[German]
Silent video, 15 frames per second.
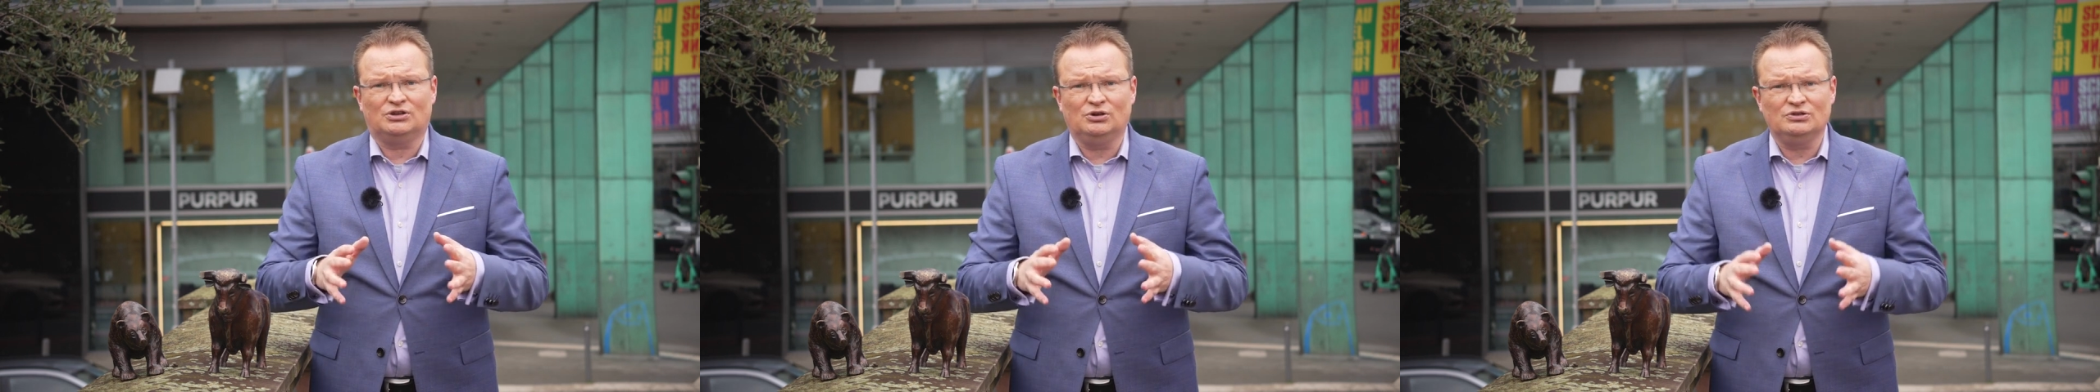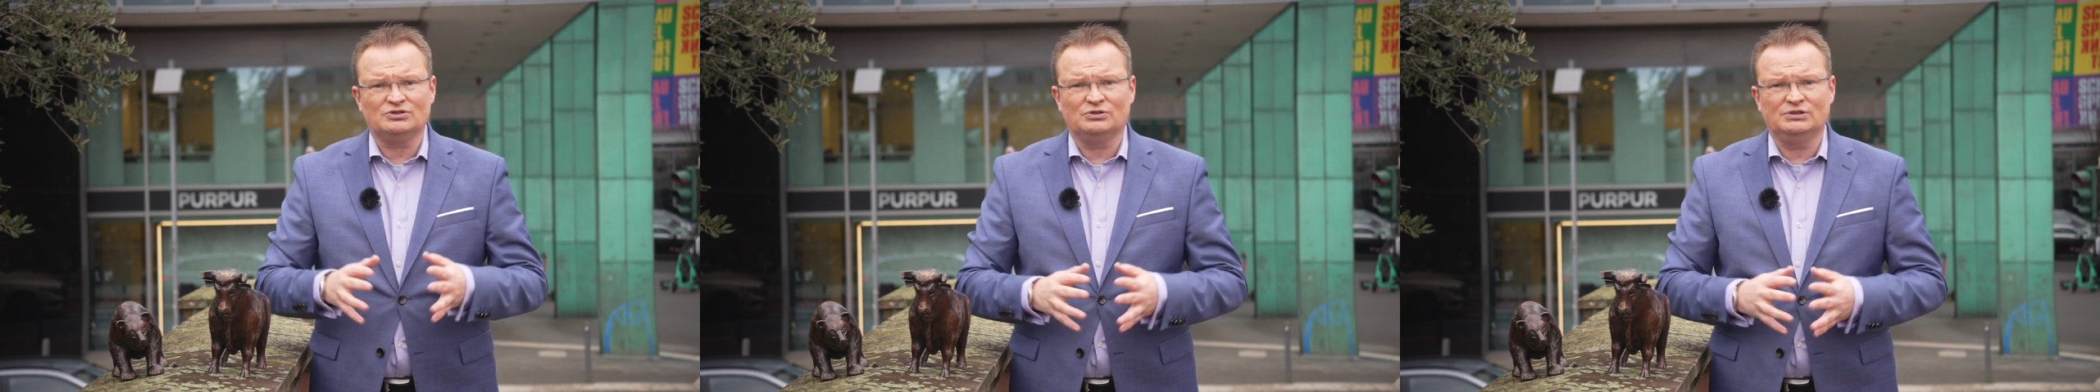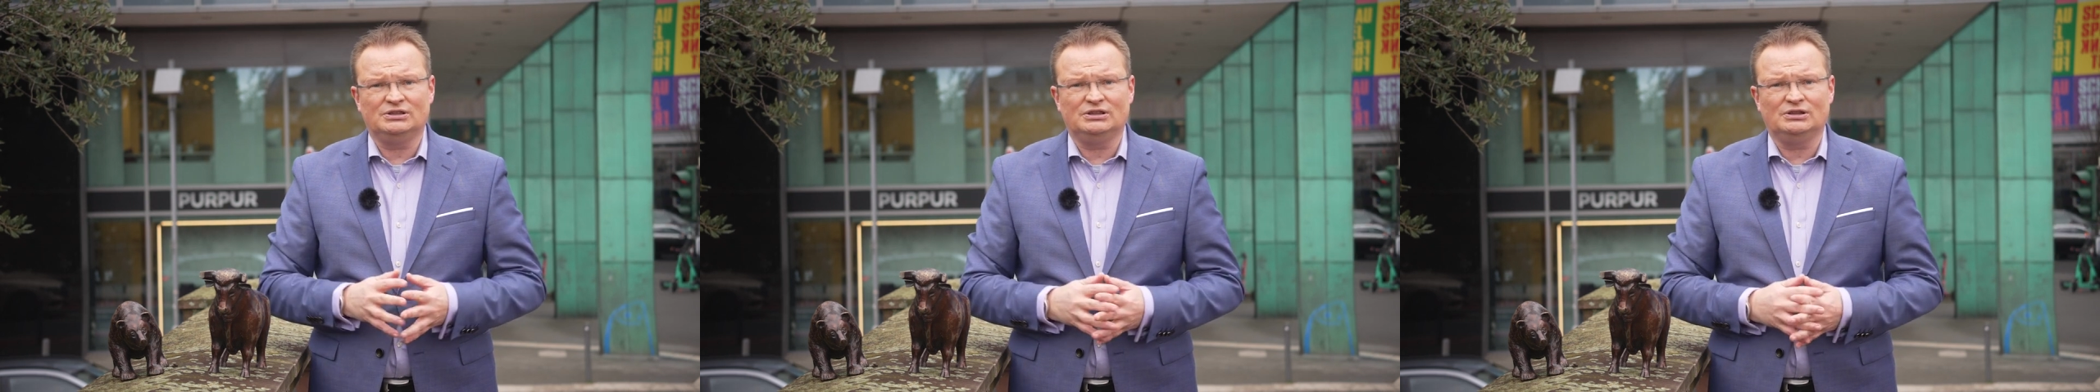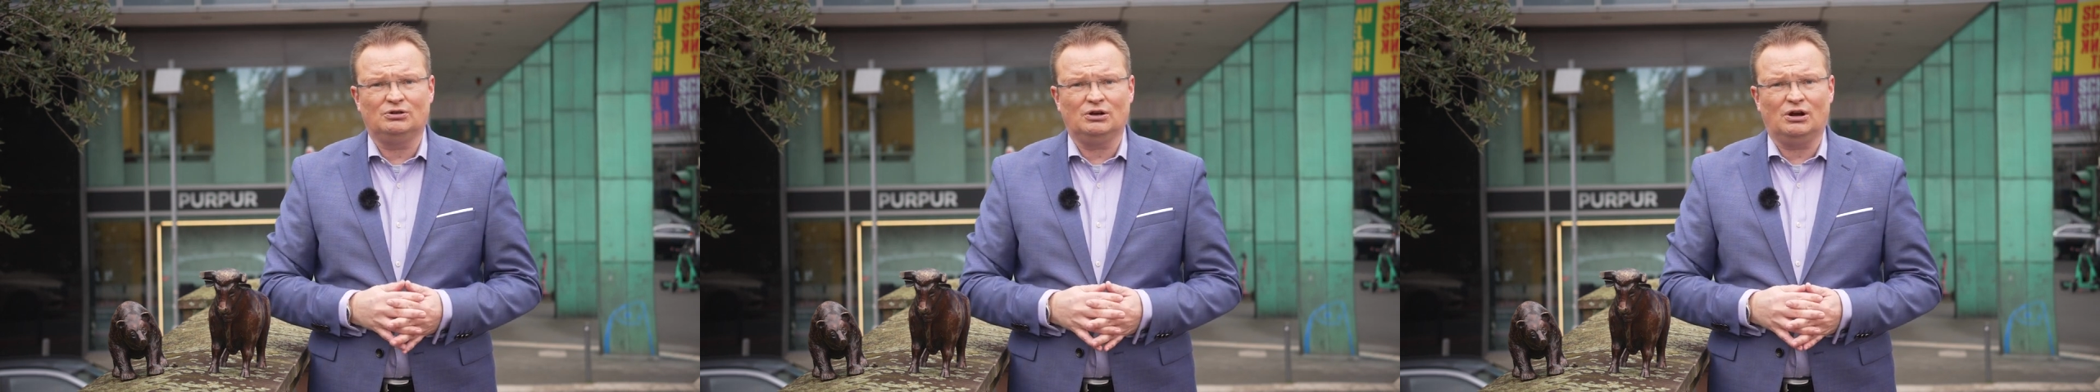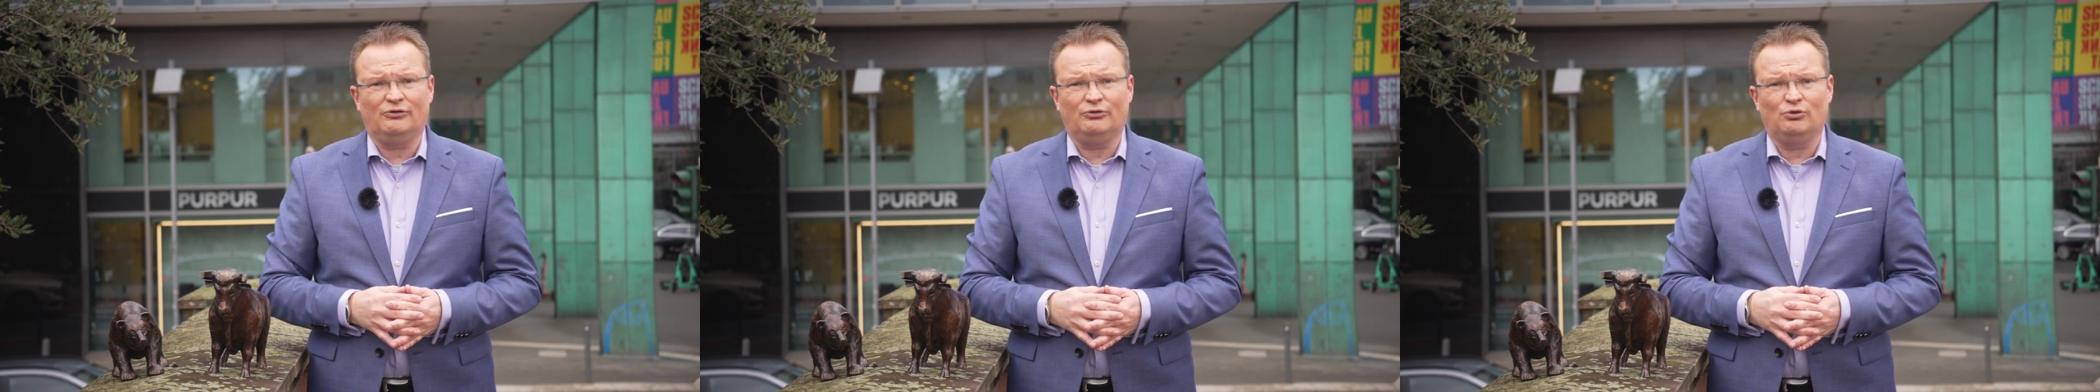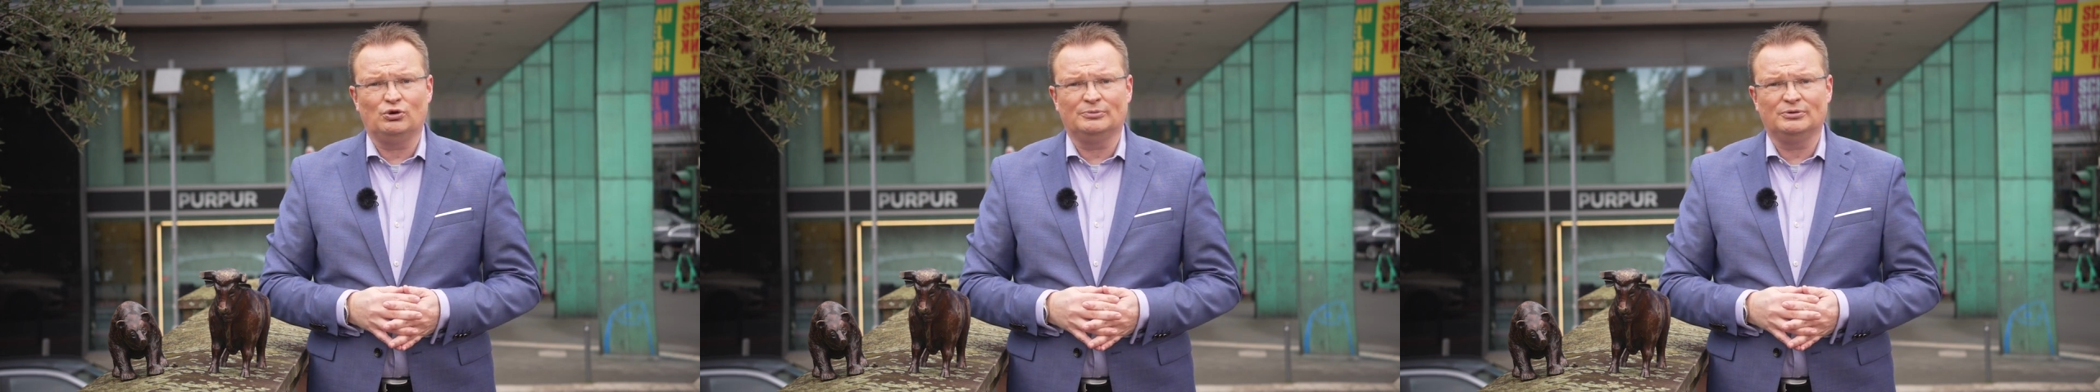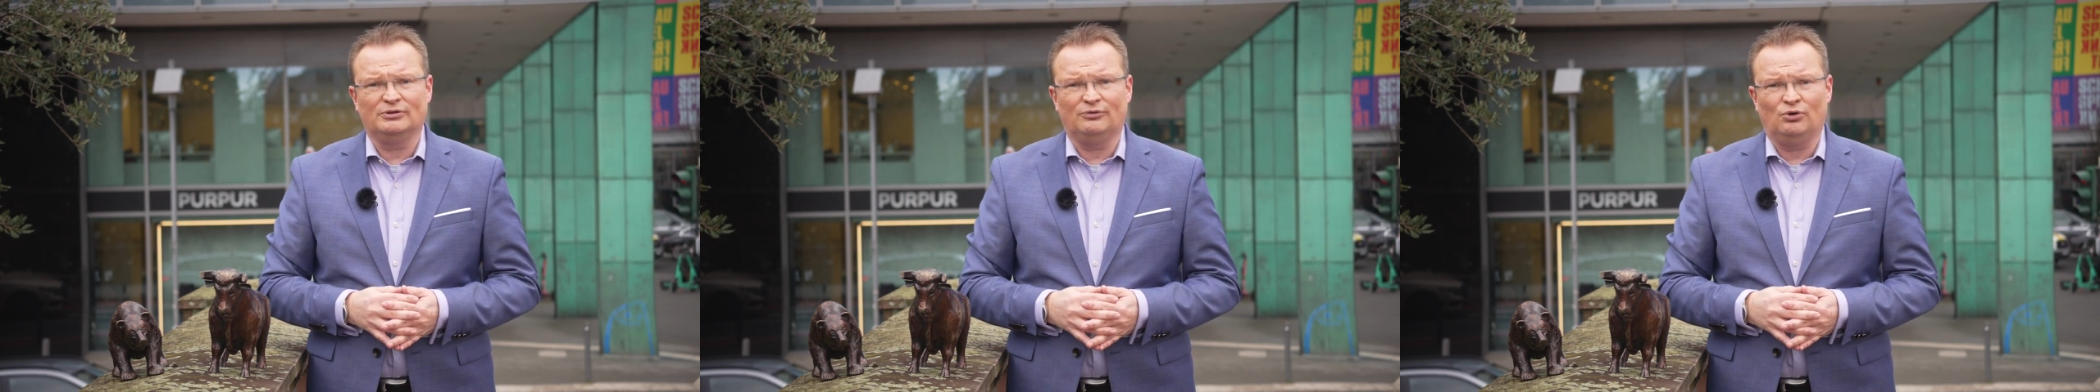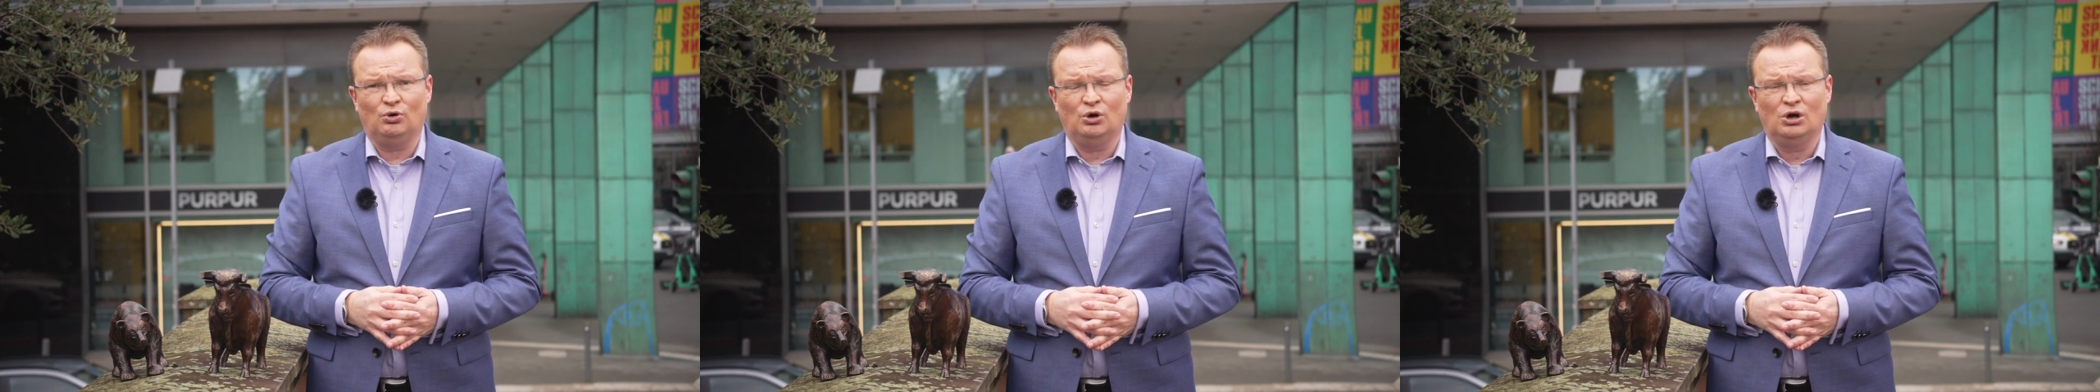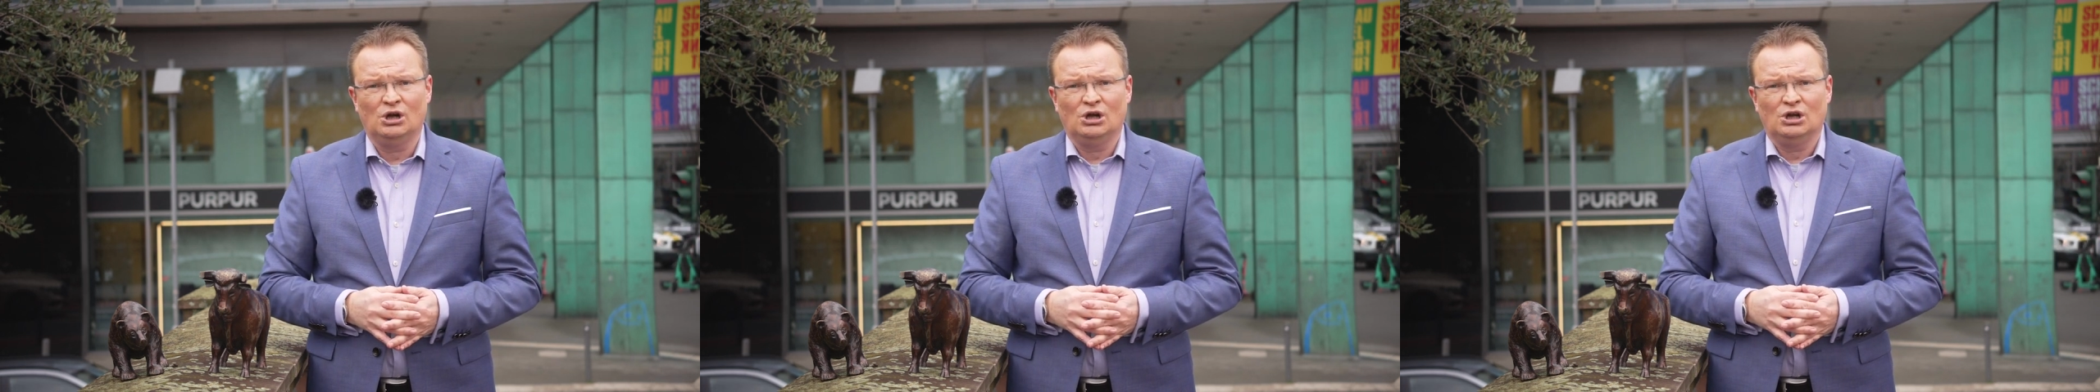Konsolidierung auf hohem Niveau